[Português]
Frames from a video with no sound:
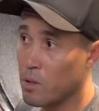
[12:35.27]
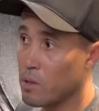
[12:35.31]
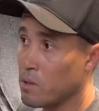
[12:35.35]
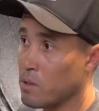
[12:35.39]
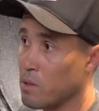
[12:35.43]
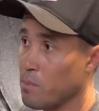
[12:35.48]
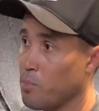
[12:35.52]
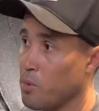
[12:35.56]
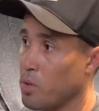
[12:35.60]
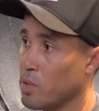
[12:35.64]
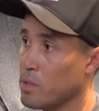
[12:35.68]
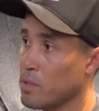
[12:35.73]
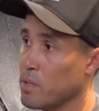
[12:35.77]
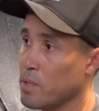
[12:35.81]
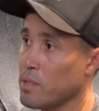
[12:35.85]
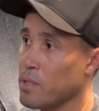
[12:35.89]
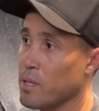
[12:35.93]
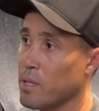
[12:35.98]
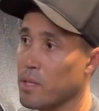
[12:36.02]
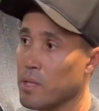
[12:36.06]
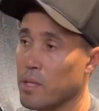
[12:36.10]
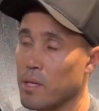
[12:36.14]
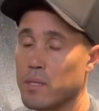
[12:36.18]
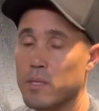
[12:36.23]
você pode ter
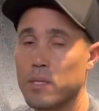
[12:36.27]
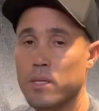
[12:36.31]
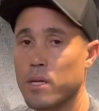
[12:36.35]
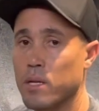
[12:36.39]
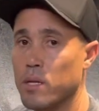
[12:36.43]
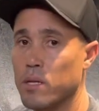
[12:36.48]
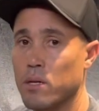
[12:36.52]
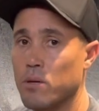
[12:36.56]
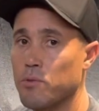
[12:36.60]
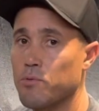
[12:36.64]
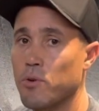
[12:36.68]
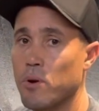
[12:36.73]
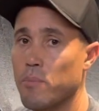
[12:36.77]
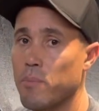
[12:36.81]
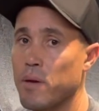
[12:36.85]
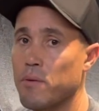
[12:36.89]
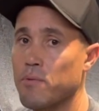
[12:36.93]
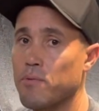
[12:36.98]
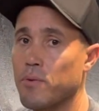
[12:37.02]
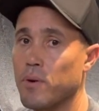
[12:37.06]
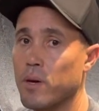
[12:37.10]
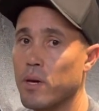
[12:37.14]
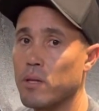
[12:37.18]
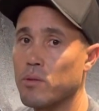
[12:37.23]
certeza que ele não foi
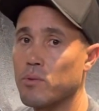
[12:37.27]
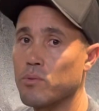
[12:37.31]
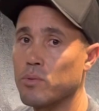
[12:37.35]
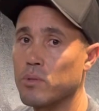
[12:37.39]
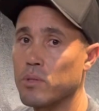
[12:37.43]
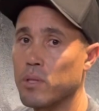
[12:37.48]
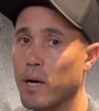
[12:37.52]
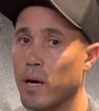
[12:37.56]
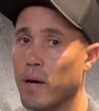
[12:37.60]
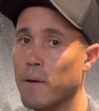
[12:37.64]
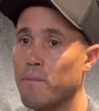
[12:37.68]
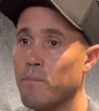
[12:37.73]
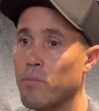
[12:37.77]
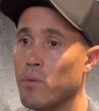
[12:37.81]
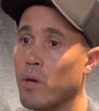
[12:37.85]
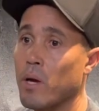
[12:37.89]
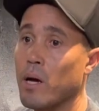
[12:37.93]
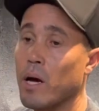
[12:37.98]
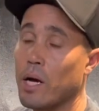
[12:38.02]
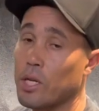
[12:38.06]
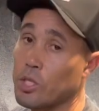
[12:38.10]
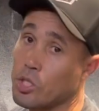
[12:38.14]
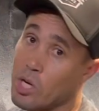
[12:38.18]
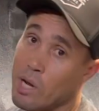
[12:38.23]
bem feito, tá?
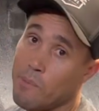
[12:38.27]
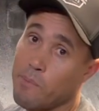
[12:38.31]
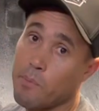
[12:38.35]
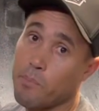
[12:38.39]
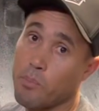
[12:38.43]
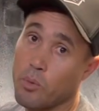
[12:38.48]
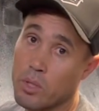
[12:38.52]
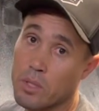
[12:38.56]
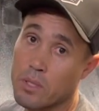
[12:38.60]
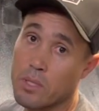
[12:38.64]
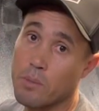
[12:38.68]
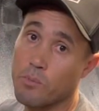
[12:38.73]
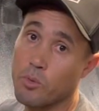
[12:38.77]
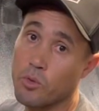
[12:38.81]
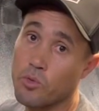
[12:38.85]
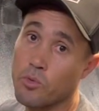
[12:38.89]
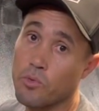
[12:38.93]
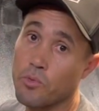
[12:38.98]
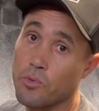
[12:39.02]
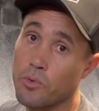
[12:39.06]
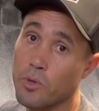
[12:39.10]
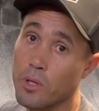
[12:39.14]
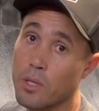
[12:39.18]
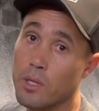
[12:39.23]
A chapa pode ser
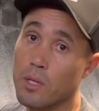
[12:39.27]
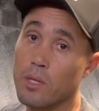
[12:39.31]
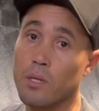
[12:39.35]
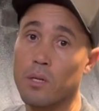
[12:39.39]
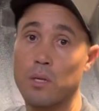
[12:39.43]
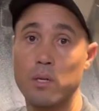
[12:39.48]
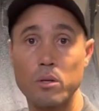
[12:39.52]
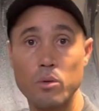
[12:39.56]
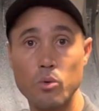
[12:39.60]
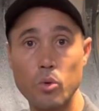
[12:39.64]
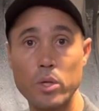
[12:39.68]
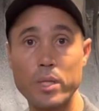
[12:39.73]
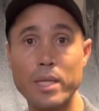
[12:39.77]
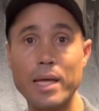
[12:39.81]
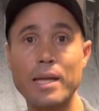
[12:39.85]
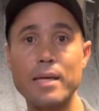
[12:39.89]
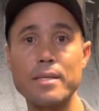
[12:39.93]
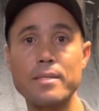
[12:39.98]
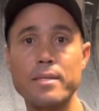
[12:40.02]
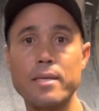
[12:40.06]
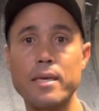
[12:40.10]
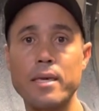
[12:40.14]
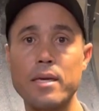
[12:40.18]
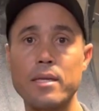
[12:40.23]
muito fina, quando
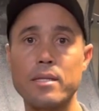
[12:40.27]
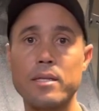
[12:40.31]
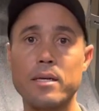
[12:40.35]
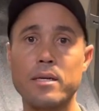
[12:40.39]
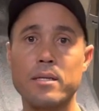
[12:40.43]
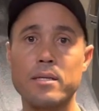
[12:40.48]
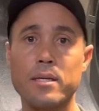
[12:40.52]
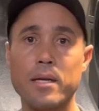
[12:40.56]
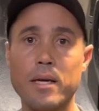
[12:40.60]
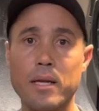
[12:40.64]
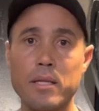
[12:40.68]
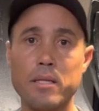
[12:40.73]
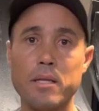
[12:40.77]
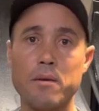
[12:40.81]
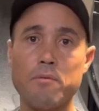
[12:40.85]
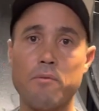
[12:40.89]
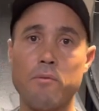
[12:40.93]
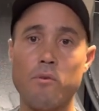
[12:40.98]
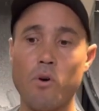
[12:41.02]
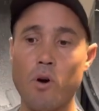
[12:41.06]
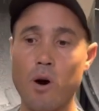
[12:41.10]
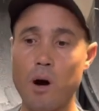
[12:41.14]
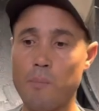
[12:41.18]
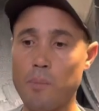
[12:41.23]
ela esquenta, ela
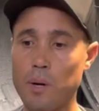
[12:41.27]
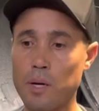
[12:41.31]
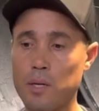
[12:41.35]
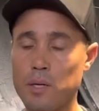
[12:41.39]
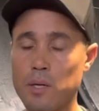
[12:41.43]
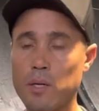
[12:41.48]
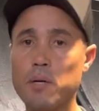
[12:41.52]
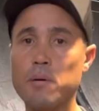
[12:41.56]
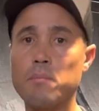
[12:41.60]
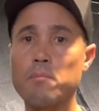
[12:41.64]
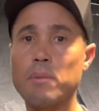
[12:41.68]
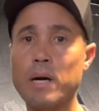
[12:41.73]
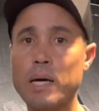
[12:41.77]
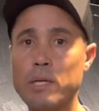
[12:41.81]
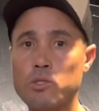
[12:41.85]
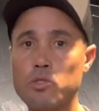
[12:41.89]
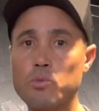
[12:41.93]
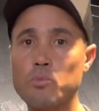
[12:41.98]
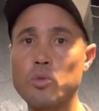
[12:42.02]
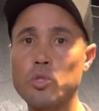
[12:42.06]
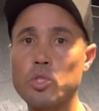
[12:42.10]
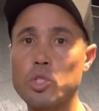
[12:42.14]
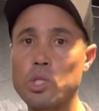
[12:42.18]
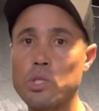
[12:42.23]
deforma, mais
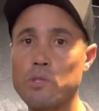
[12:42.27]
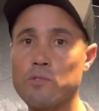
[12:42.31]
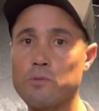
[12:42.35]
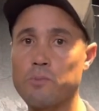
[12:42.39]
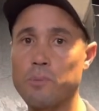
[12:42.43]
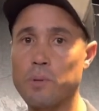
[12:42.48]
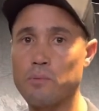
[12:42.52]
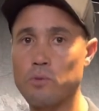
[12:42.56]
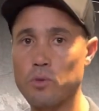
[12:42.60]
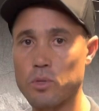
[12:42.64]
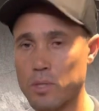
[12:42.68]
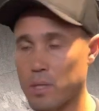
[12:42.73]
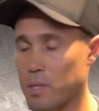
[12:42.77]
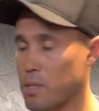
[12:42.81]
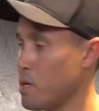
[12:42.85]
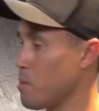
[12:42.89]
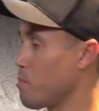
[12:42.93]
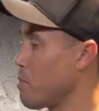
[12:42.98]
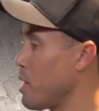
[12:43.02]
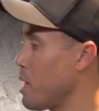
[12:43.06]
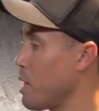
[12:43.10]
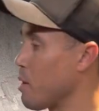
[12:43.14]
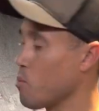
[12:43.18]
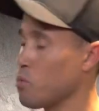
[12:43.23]
um motivo para você
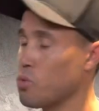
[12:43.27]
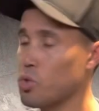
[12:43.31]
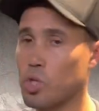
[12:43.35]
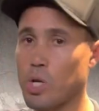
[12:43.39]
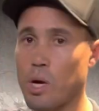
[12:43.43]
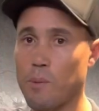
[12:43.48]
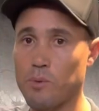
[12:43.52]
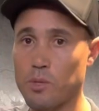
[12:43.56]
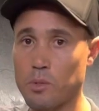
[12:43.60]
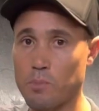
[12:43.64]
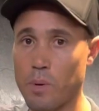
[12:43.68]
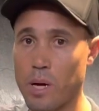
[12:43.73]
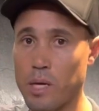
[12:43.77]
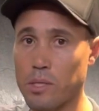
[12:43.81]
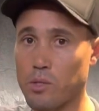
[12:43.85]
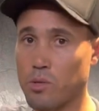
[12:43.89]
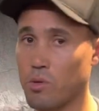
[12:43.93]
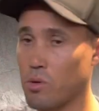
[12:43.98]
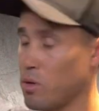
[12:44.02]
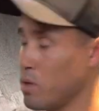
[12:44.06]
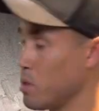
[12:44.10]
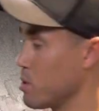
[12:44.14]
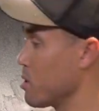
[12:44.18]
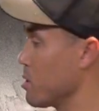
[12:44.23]
trabalhar com chapas mais
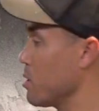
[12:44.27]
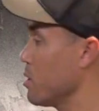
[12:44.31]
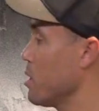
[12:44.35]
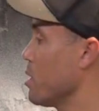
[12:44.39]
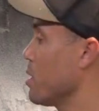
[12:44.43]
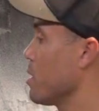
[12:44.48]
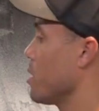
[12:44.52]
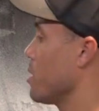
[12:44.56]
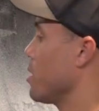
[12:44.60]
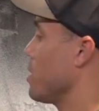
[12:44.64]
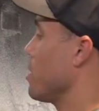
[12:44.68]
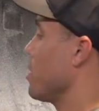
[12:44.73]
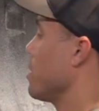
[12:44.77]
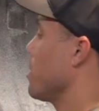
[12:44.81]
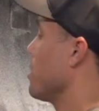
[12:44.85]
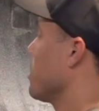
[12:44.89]
grossas e